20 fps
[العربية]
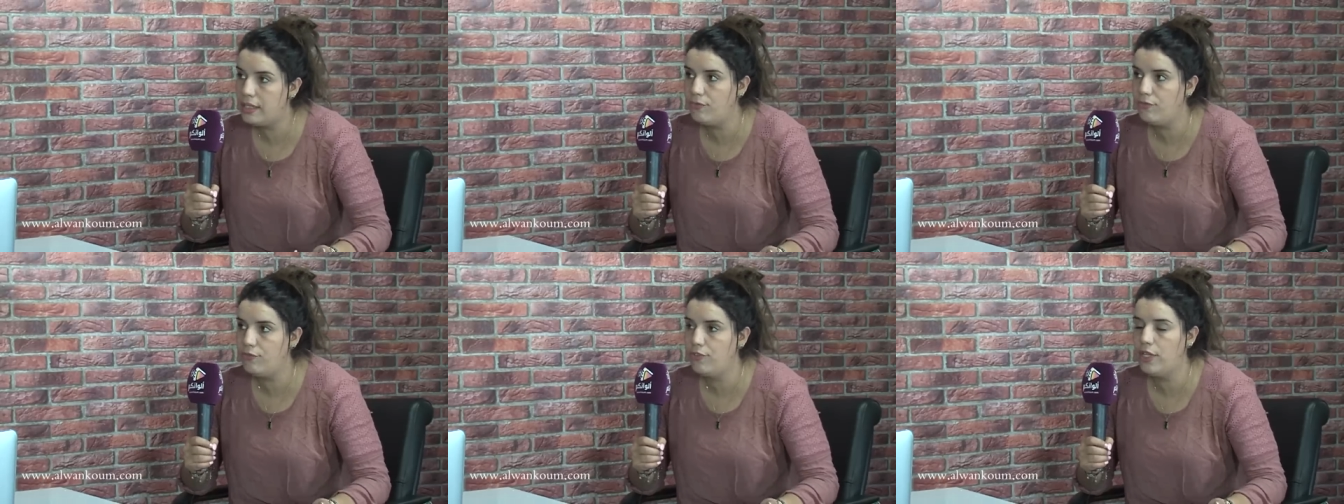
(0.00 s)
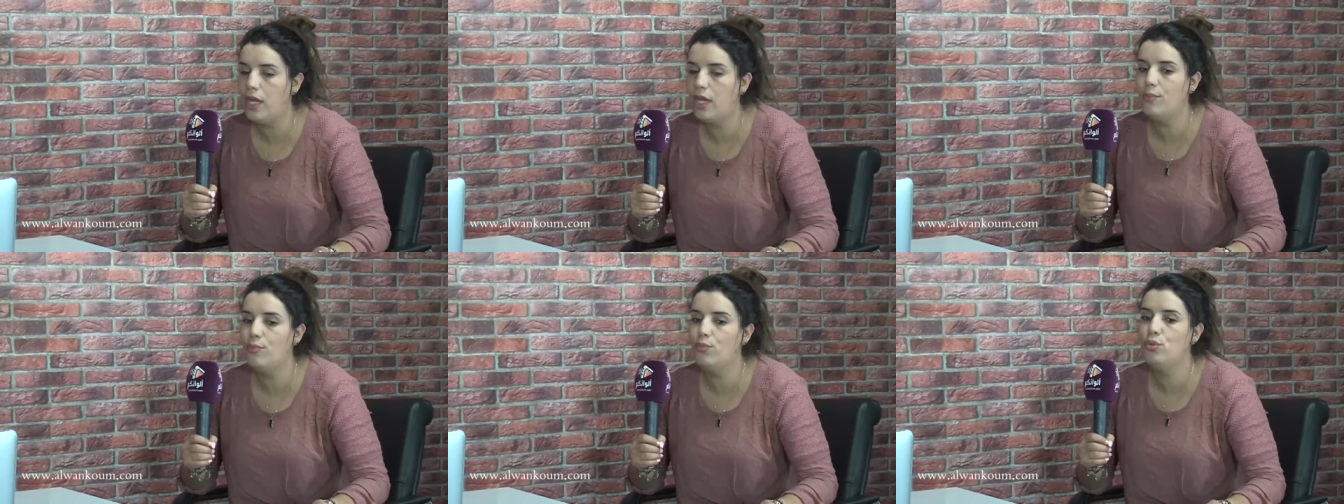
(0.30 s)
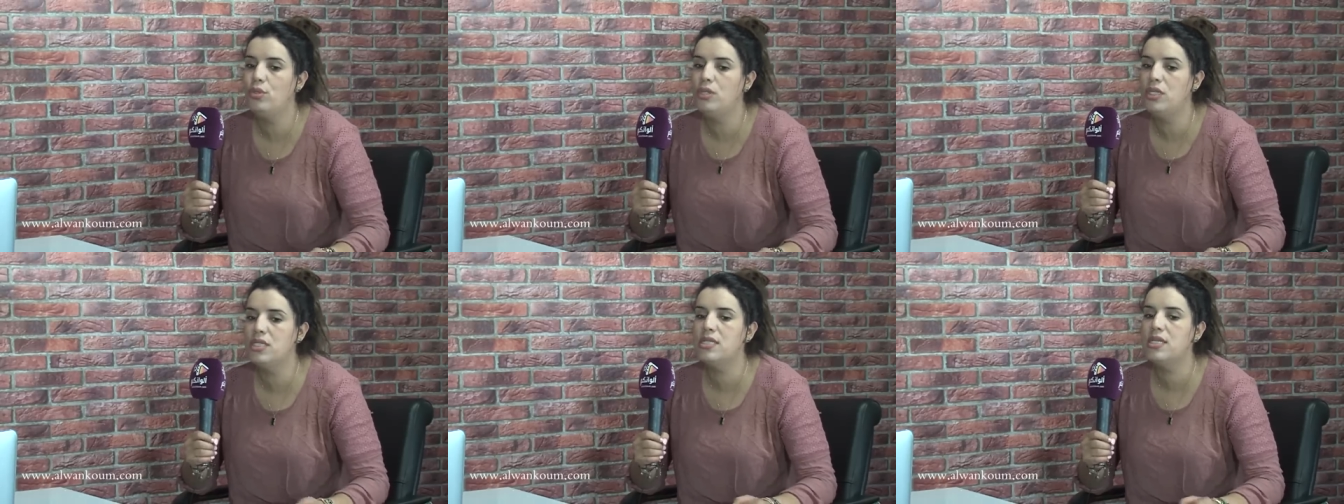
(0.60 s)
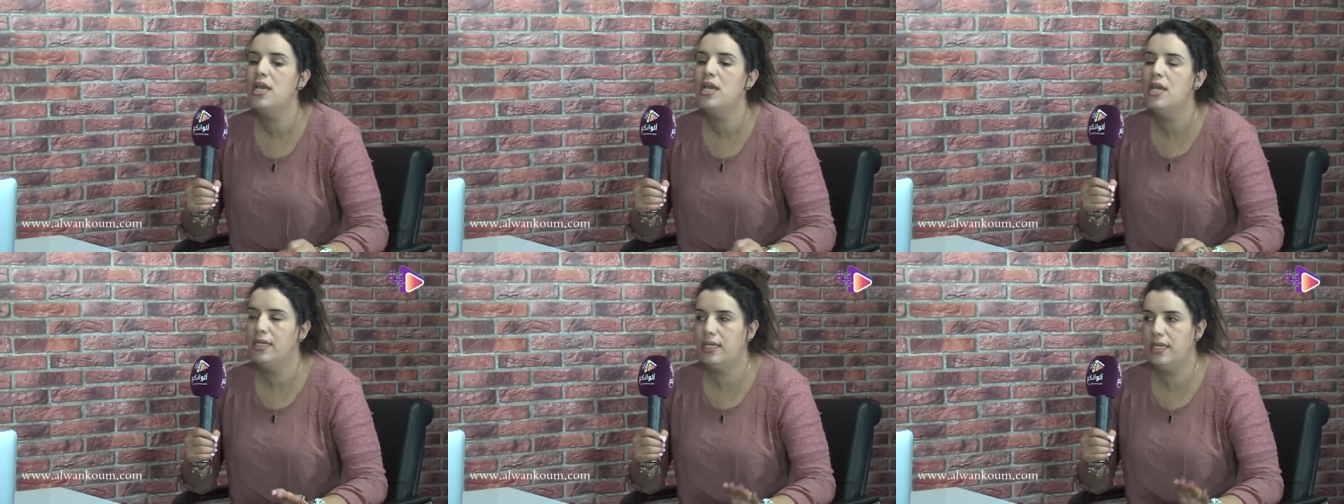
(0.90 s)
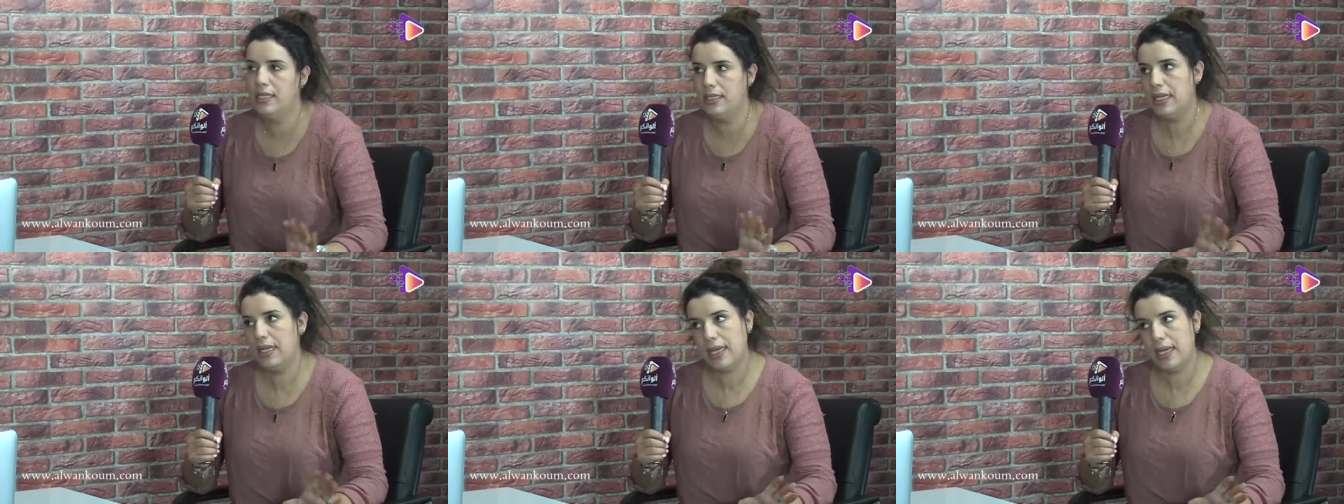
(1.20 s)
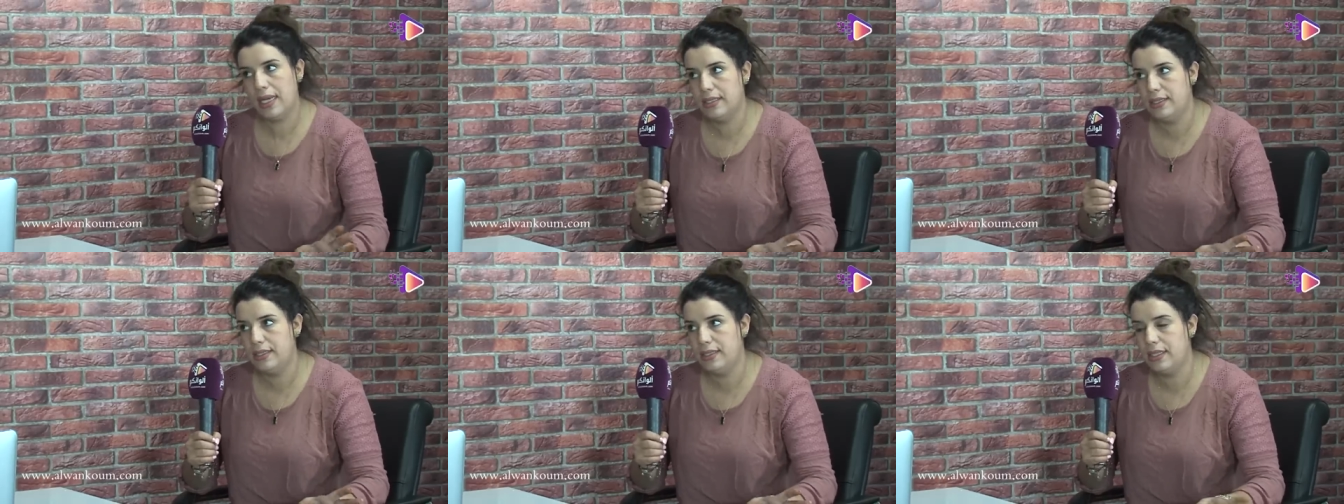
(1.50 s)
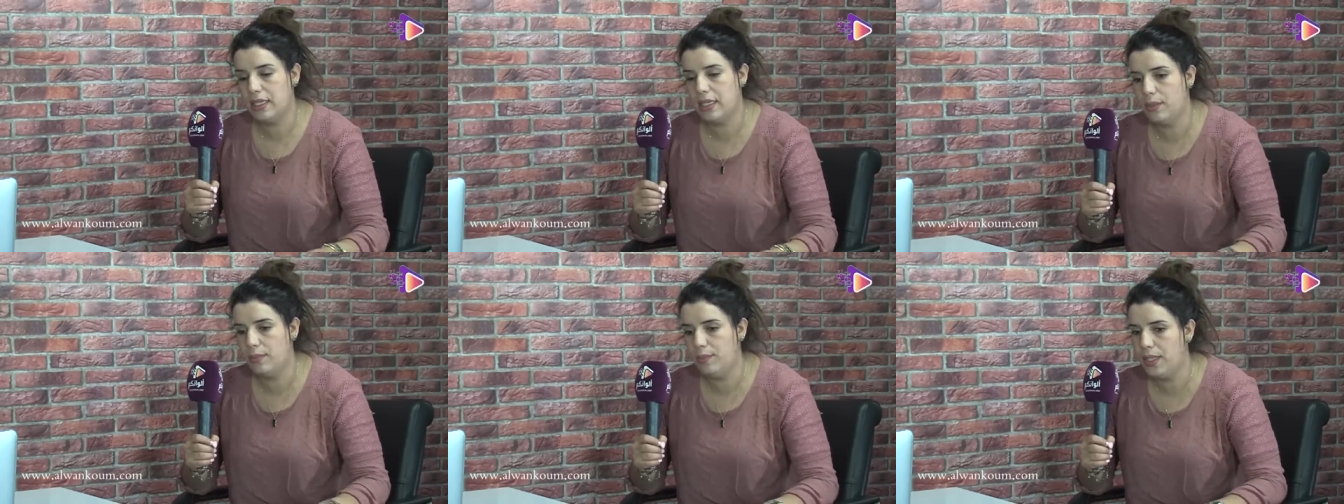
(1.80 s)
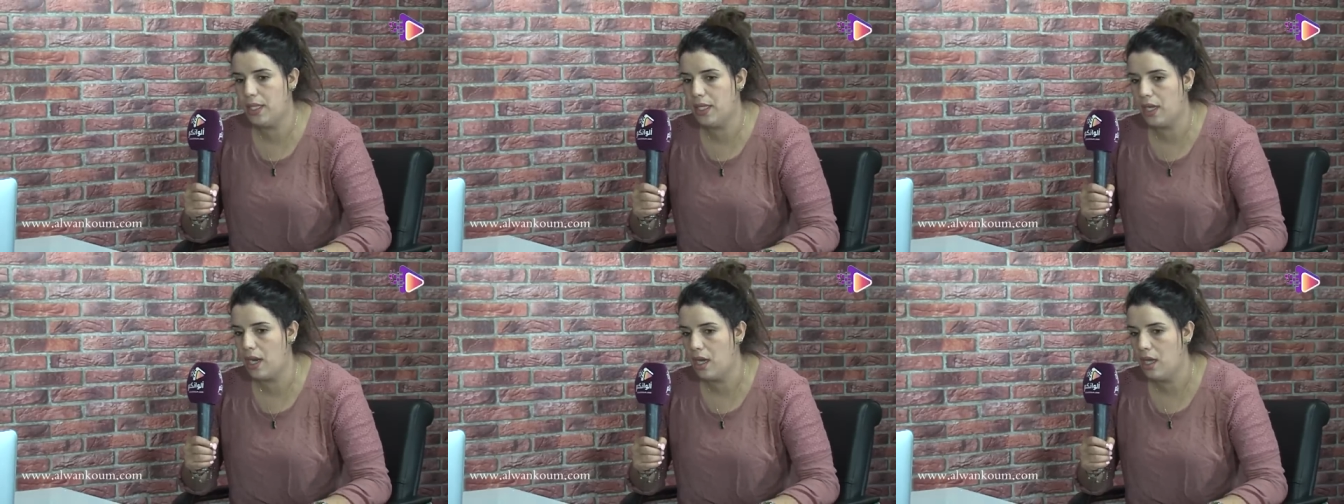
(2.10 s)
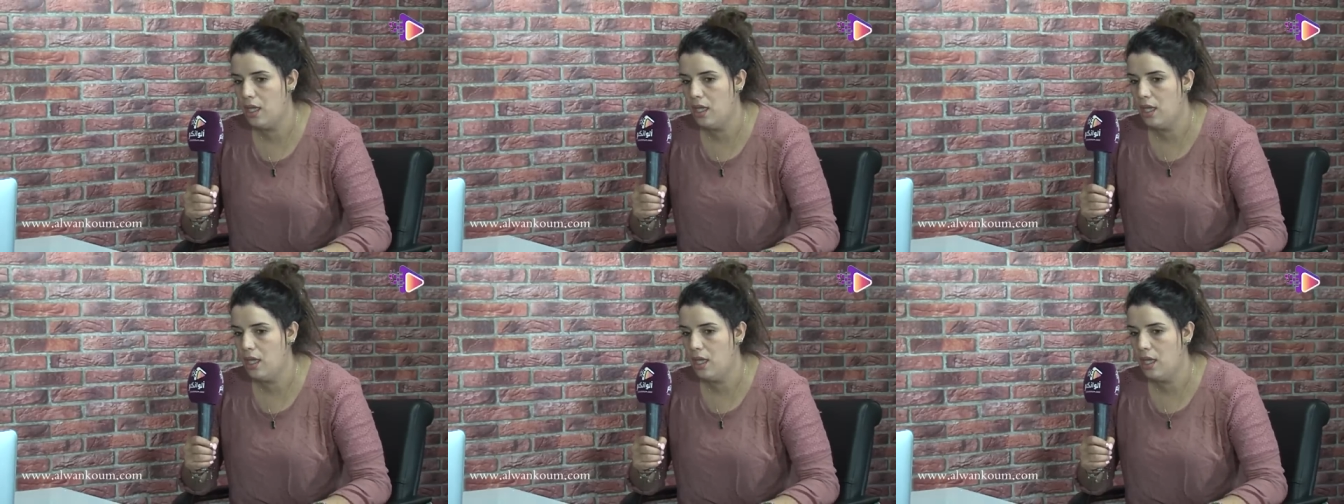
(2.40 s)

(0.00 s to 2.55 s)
فيها بوليس يعني القضيه كبيره